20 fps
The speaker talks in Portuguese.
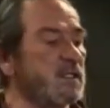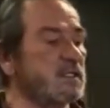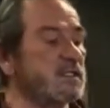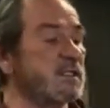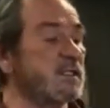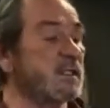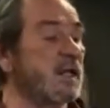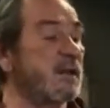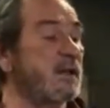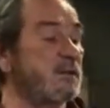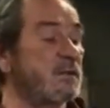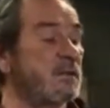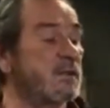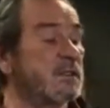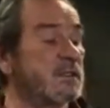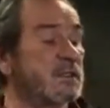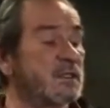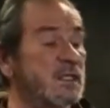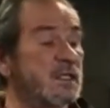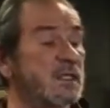algo que
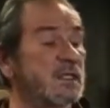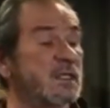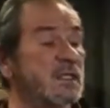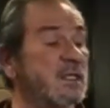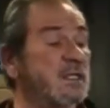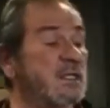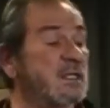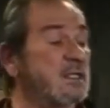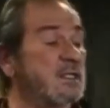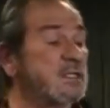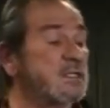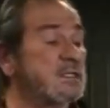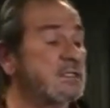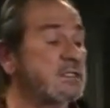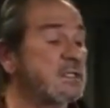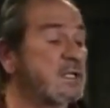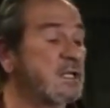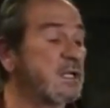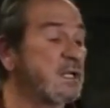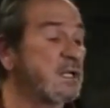está sobre todas
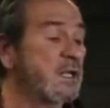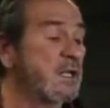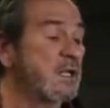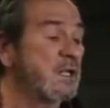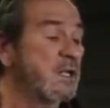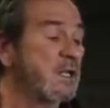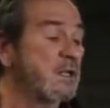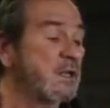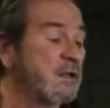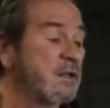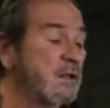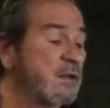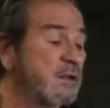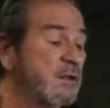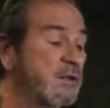as outras, que é